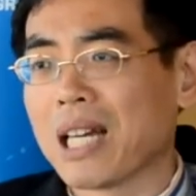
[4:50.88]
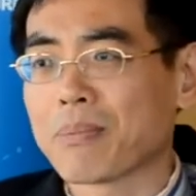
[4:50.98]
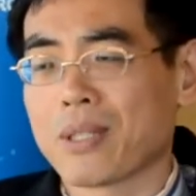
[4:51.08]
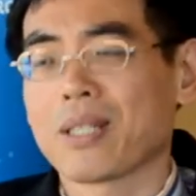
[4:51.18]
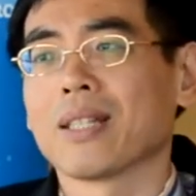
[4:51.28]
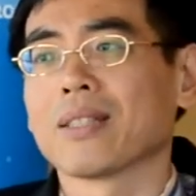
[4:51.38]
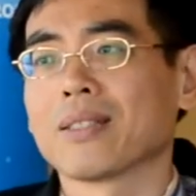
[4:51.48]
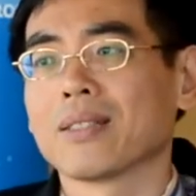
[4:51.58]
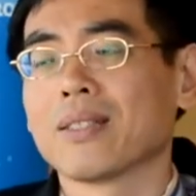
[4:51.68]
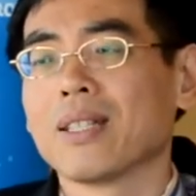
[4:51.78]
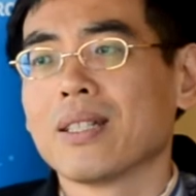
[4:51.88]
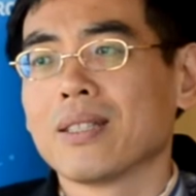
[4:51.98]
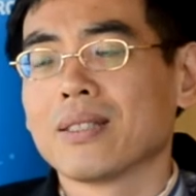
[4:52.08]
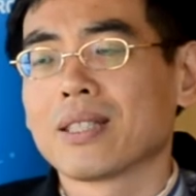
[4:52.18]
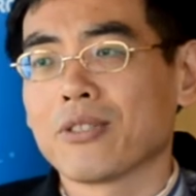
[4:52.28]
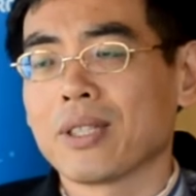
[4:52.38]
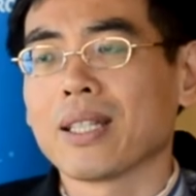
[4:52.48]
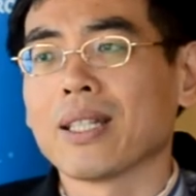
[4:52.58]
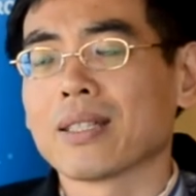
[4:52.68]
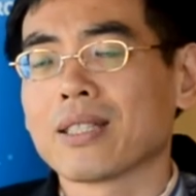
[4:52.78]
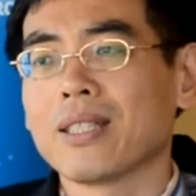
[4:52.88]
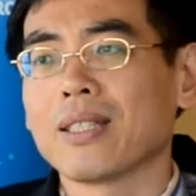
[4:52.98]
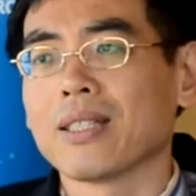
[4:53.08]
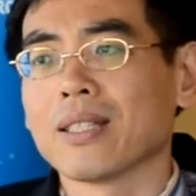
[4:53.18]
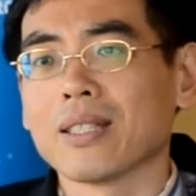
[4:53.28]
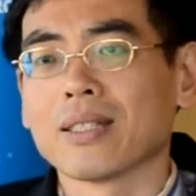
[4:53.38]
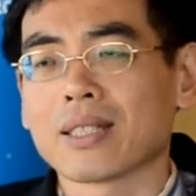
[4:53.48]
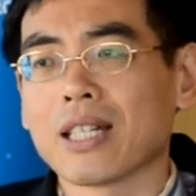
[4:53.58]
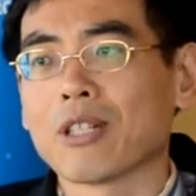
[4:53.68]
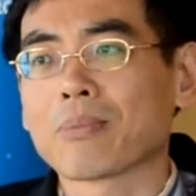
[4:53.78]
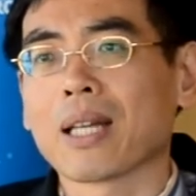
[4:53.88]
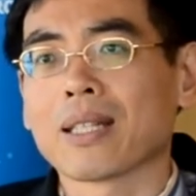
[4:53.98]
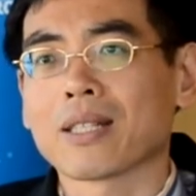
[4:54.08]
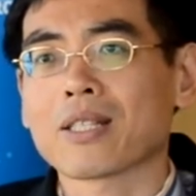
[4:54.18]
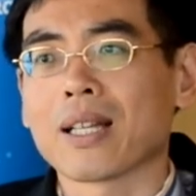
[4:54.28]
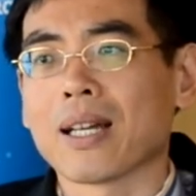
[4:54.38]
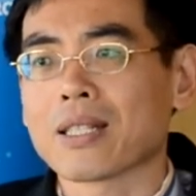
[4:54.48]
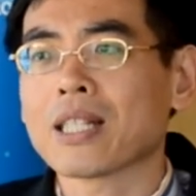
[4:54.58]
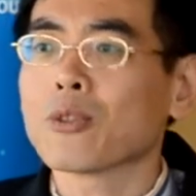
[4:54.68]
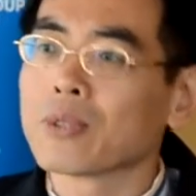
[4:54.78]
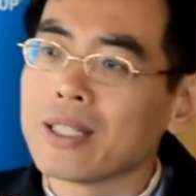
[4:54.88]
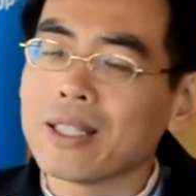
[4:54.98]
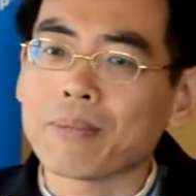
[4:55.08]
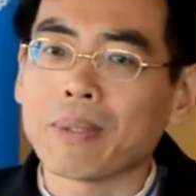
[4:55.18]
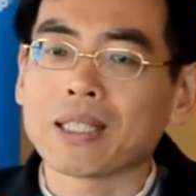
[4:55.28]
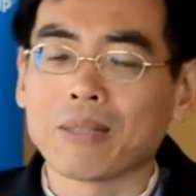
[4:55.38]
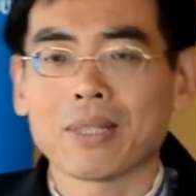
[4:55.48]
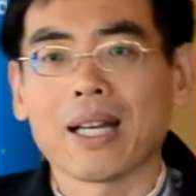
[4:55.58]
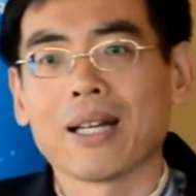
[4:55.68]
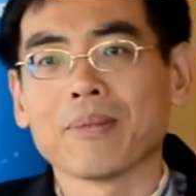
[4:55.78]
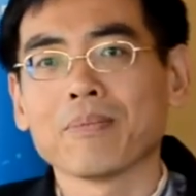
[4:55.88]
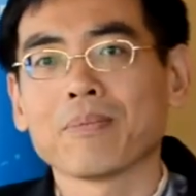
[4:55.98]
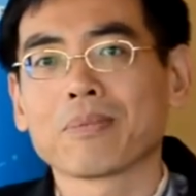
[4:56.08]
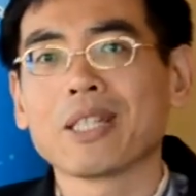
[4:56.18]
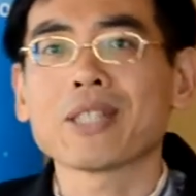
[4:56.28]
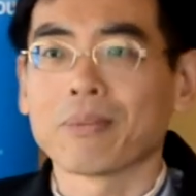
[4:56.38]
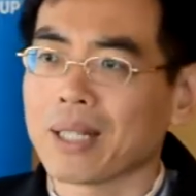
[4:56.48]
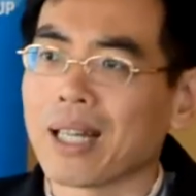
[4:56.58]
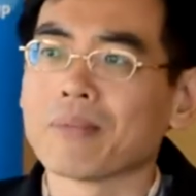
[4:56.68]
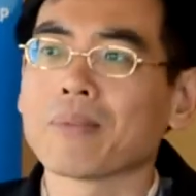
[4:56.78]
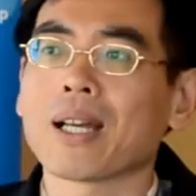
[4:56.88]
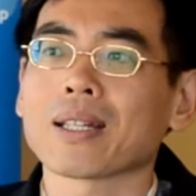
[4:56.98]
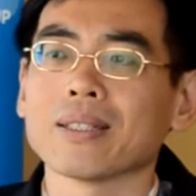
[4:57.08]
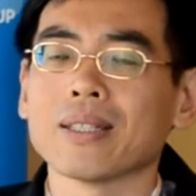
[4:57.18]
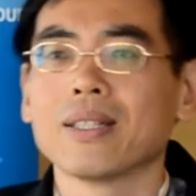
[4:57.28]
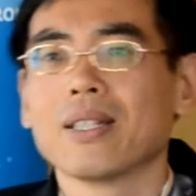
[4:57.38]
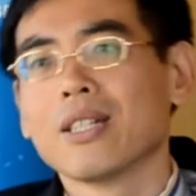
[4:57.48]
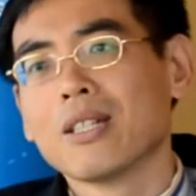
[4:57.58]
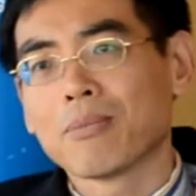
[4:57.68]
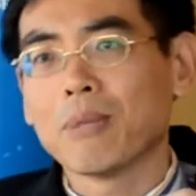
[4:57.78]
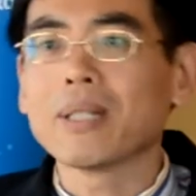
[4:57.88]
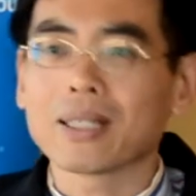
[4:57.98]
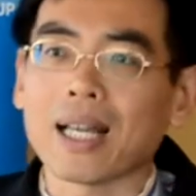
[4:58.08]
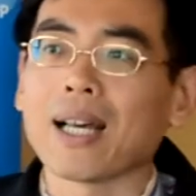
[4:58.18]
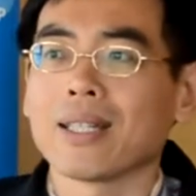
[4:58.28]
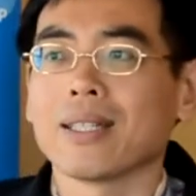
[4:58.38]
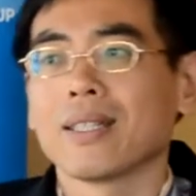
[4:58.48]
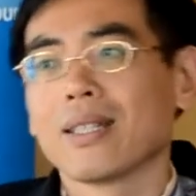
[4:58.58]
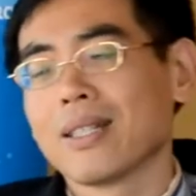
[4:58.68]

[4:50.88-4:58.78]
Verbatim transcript: 25%เท่านั้นเองที่เข้ารับการรักษา ซึ่งตรงนี้เนี่ยเป็นคำถามที่สำคัญมากนะ เพราะเมืองไทย